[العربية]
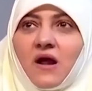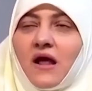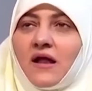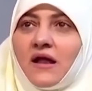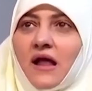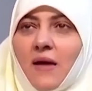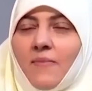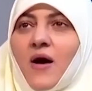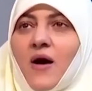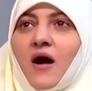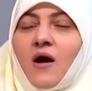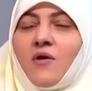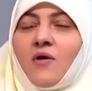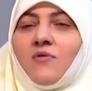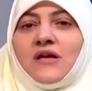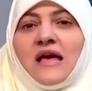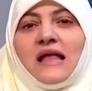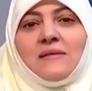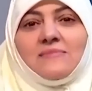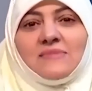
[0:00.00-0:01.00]
المراه انا هبقى
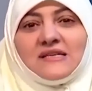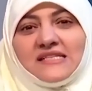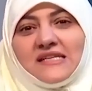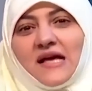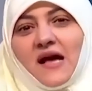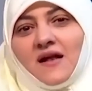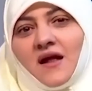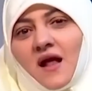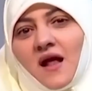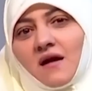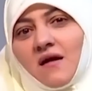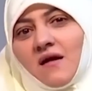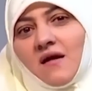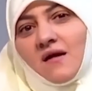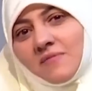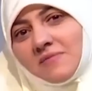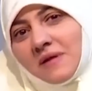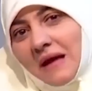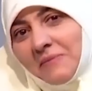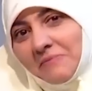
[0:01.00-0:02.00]
قويه لما استغنى عن
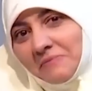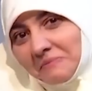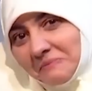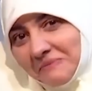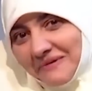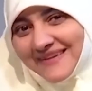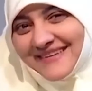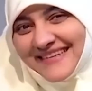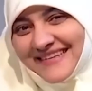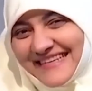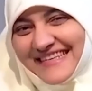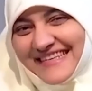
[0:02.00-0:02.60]
راجل لا